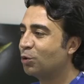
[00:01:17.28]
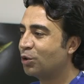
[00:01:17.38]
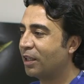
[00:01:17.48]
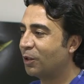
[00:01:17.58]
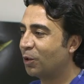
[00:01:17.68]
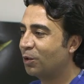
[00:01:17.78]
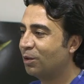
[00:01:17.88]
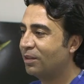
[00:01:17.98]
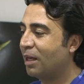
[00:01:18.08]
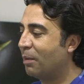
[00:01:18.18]
uçları yok,
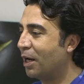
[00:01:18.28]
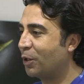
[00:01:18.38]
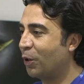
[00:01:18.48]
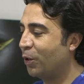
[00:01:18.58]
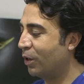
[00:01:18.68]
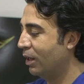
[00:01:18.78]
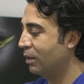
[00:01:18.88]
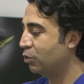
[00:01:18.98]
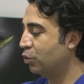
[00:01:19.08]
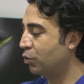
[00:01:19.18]
damar yok.
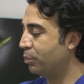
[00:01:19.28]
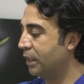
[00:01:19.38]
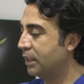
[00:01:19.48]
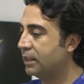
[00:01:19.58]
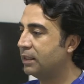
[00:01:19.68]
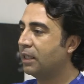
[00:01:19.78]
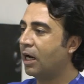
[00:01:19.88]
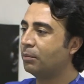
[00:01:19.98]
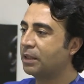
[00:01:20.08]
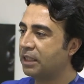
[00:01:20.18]
Çünkü bir
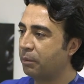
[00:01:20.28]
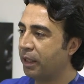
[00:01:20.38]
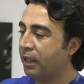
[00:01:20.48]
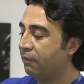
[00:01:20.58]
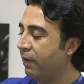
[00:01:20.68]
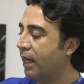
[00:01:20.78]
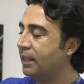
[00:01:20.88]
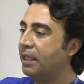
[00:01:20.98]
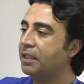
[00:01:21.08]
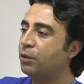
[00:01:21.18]
tırnağımız gibi
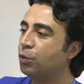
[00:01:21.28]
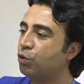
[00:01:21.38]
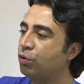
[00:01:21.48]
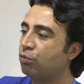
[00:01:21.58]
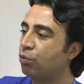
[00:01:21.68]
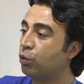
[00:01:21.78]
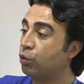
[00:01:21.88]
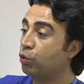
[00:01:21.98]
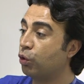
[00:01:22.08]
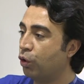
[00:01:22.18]
veya derinin üst
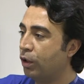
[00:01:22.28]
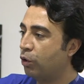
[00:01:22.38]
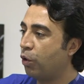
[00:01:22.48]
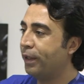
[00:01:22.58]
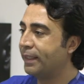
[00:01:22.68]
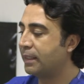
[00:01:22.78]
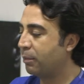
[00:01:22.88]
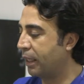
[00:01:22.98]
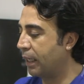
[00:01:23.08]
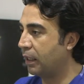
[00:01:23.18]
dokusu, kornix
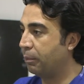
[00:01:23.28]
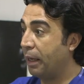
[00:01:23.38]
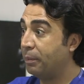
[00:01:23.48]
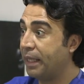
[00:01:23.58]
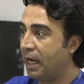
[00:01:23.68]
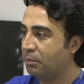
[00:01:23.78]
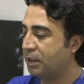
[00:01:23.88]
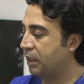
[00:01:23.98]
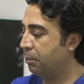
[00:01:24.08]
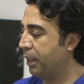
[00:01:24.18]
tabaka gibi,
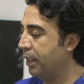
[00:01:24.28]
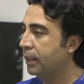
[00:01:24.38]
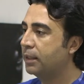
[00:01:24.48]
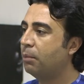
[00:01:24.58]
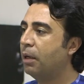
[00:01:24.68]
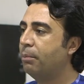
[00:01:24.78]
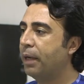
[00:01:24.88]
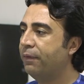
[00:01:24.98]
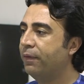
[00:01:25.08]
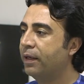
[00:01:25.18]
epidermis gibi
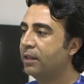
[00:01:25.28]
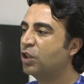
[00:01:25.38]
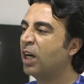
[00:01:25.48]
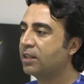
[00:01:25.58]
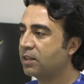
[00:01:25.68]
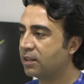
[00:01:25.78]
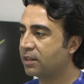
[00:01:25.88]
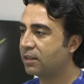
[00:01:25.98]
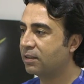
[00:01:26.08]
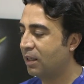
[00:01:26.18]
tamamen
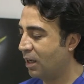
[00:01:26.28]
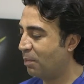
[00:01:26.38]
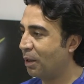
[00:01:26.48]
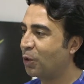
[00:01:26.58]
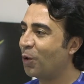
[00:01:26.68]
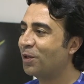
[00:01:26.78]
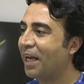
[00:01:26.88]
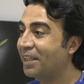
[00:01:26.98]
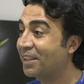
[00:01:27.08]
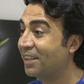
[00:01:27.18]
cansız. Ama
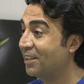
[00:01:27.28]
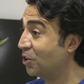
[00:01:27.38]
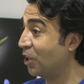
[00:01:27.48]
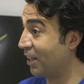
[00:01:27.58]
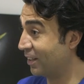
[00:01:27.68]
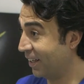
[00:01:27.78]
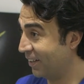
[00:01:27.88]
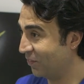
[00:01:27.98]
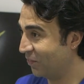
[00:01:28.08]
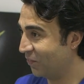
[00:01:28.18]
kökler canlı.
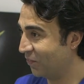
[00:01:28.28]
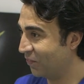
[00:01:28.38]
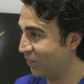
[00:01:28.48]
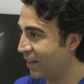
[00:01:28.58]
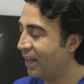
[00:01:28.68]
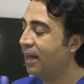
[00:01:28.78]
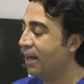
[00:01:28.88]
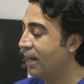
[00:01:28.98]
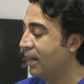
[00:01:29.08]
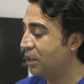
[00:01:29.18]
Hmm.
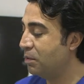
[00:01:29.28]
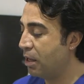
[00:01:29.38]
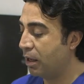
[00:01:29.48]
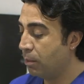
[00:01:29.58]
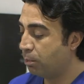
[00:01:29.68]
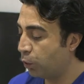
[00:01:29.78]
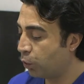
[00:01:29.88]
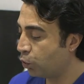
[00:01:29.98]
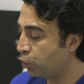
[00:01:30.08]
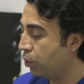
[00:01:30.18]
Şimdi
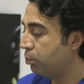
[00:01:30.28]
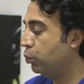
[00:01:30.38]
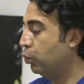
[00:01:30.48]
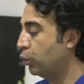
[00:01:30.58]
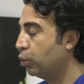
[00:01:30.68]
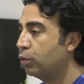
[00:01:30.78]
botoks bu